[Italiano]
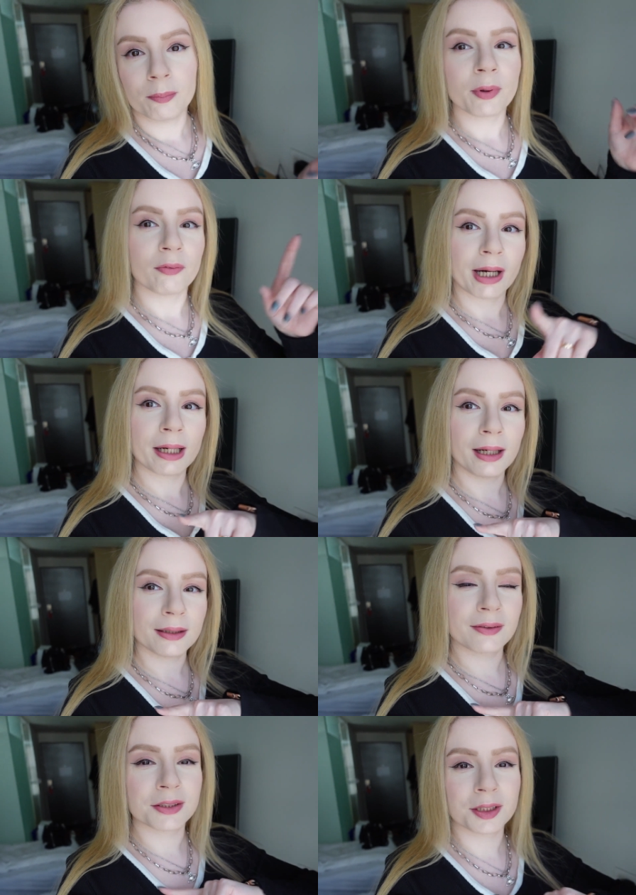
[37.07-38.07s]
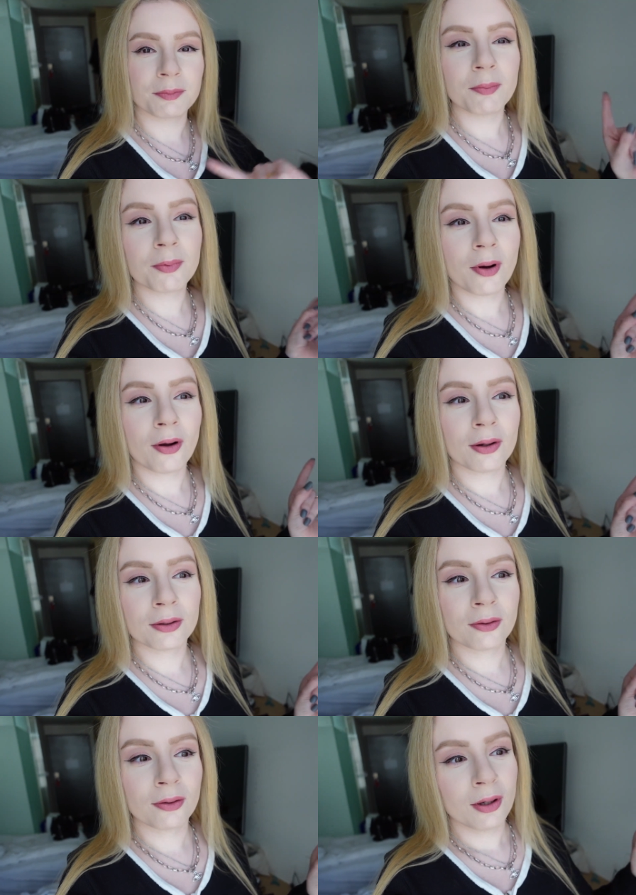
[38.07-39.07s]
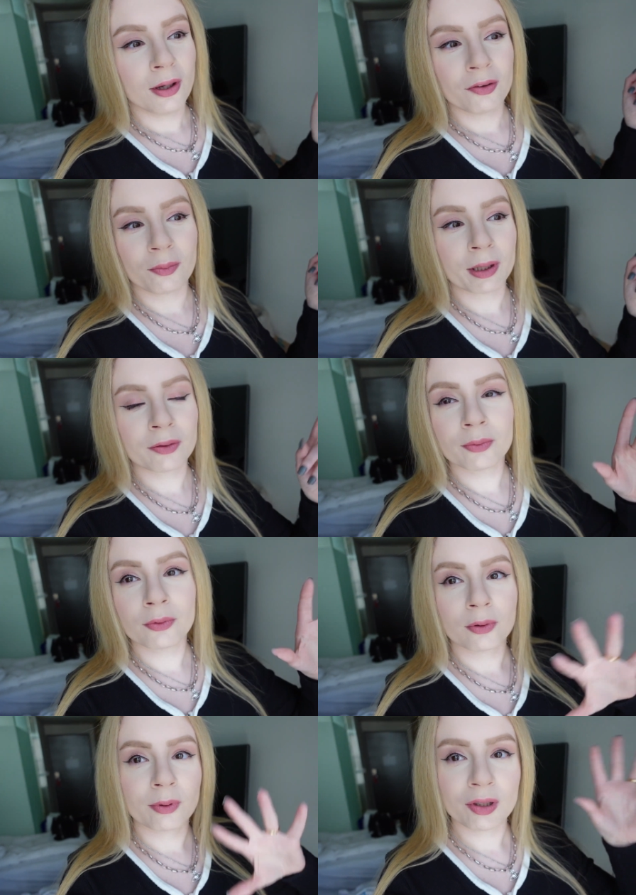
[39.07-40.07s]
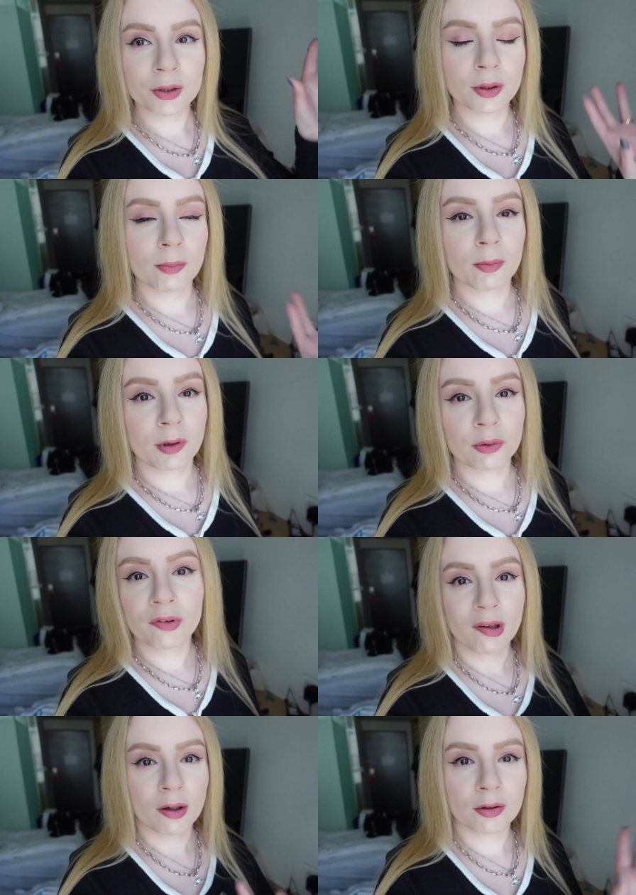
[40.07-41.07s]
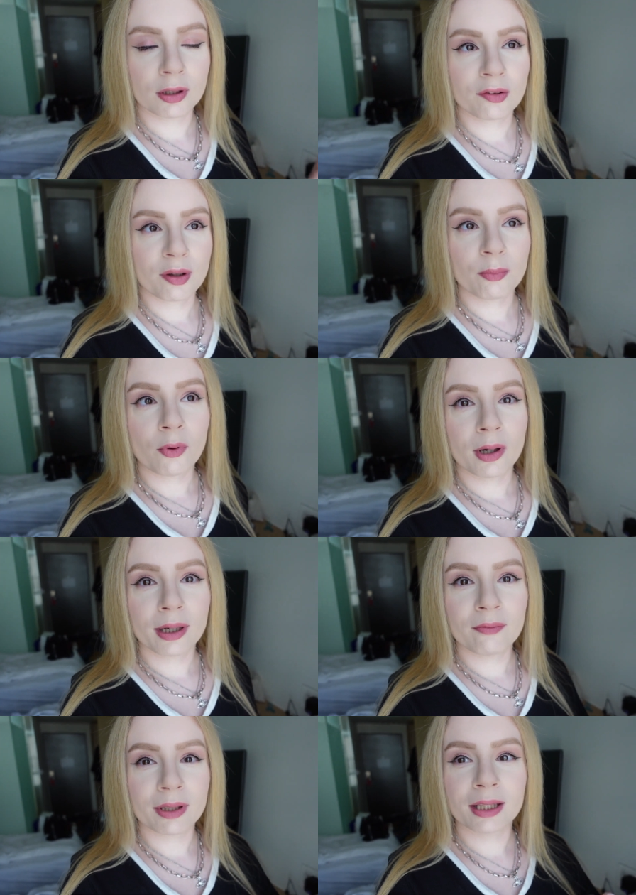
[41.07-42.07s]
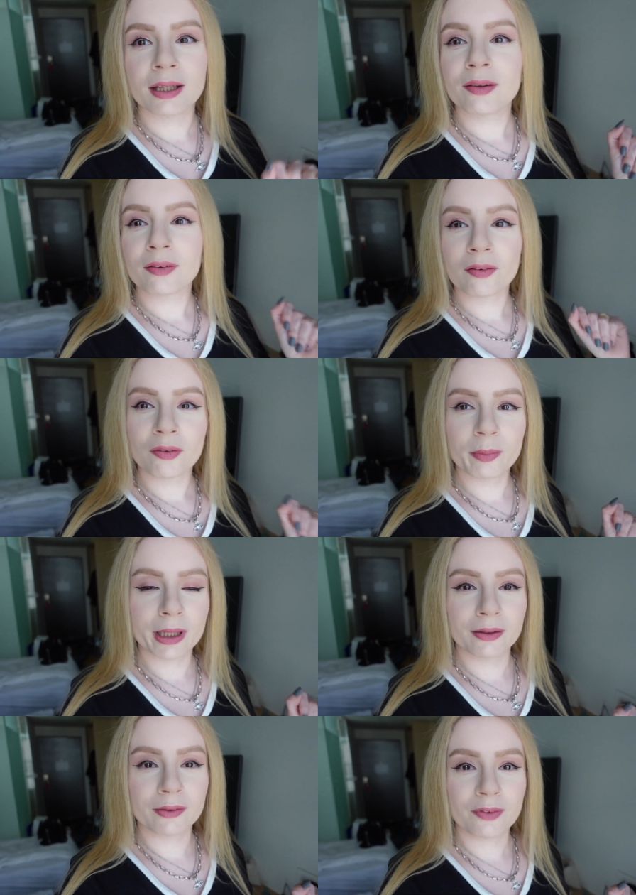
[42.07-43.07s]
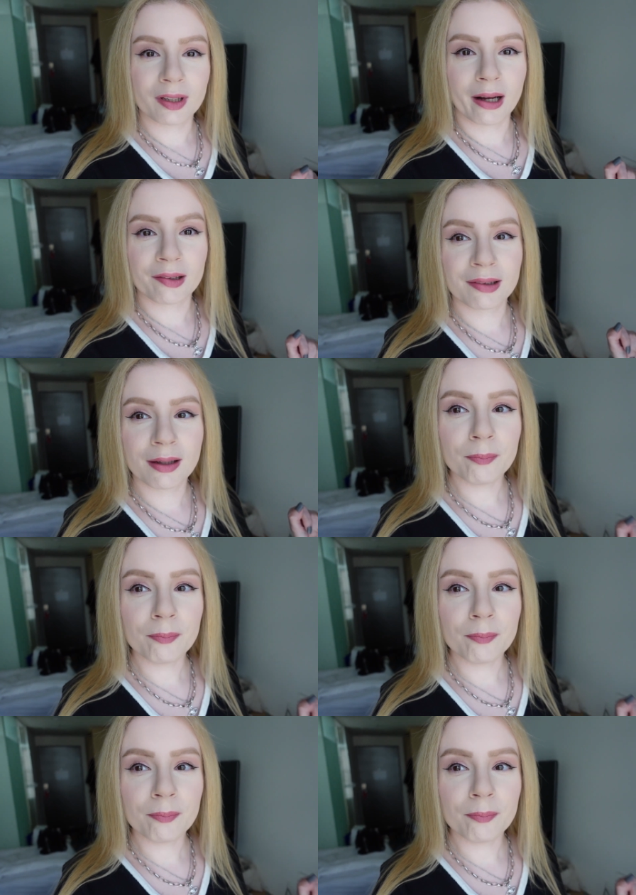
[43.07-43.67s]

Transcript: provare altro cibo buono, soprattutto in questi giorni mi ha provato un sacco di cose buone, infatti sono super entusiasta.